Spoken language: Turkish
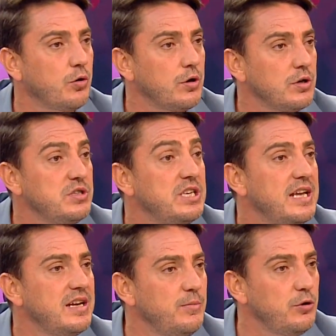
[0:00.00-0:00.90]
biliyor.
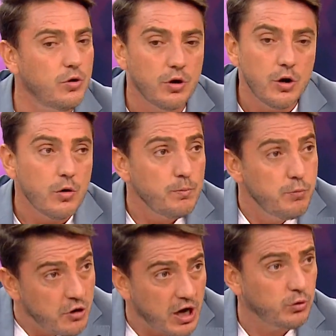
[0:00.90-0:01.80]
Ciğerini biliyor
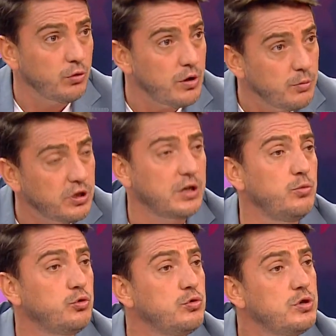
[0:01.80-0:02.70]
bu kadroyla bu
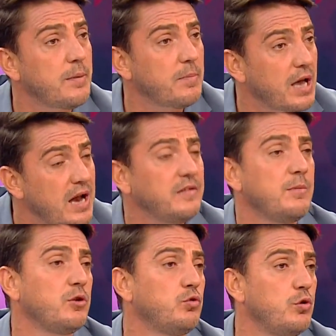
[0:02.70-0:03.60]
takım üçüncü yapmak her
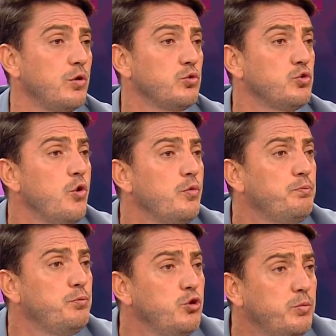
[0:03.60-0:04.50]
zaman söylüyorum. Çok
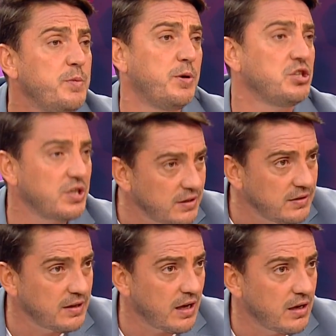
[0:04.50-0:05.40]
büyük bir
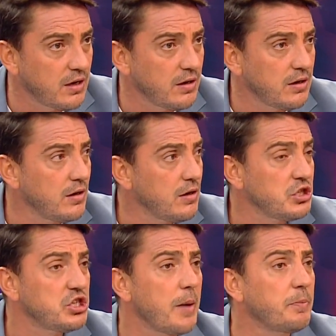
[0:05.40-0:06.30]
başarıdır ya. Bence de
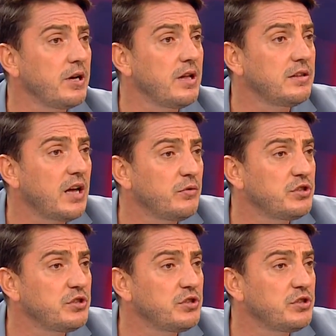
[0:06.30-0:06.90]
geçen sene Şapkadan